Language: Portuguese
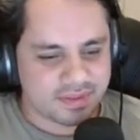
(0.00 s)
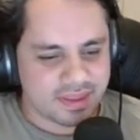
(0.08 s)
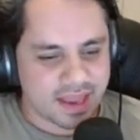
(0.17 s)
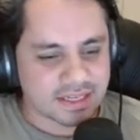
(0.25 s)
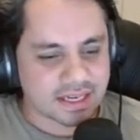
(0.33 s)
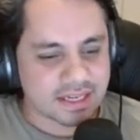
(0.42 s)

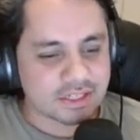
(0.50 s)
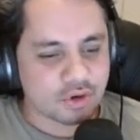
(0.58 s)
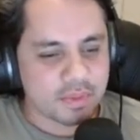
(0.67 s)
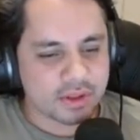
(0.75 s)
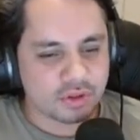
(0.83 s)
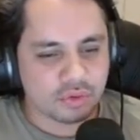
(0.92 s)
Acho que a gente
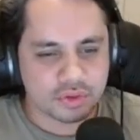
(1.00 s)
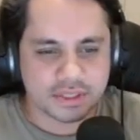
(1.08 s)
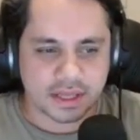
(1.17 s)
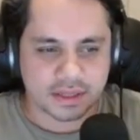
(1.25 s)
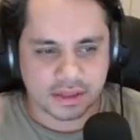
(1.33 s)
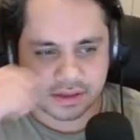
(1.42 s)
comentou
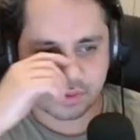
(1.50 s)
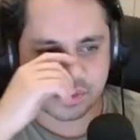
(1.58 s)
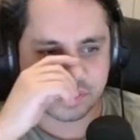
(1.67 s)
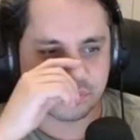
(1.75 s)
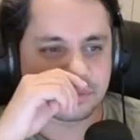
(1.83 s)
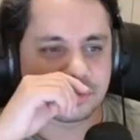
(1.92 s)
já dessa
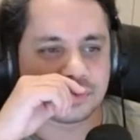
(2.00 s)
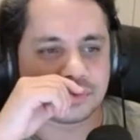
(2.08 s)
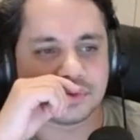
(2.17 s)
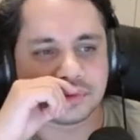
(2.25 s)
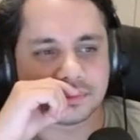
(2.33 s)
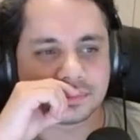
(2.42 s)
coisa do, do,
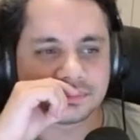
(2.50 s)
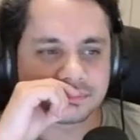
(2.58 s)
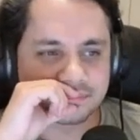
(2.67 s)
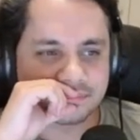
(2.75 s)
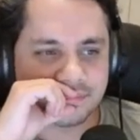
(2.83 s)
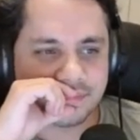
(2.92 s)
do
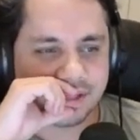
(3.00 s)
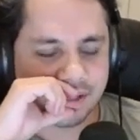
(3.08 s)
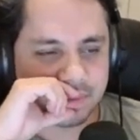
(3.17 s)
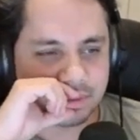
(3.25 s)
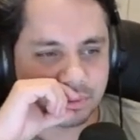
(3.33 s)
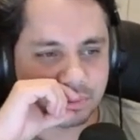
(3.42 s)
das
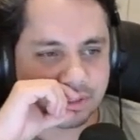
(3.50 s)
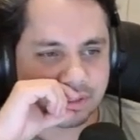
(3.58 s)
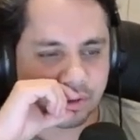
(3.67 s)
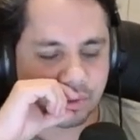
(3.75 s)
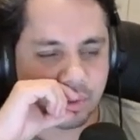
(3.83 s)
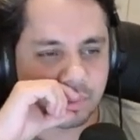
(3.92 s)
armaduras,
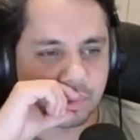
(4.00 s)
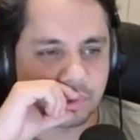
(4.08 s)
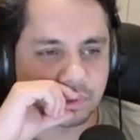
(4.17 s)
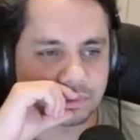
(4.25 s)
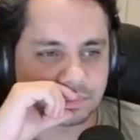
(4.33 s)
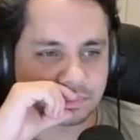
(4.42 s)
né?
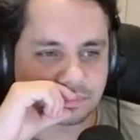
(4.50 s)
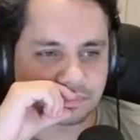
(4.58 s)
Como.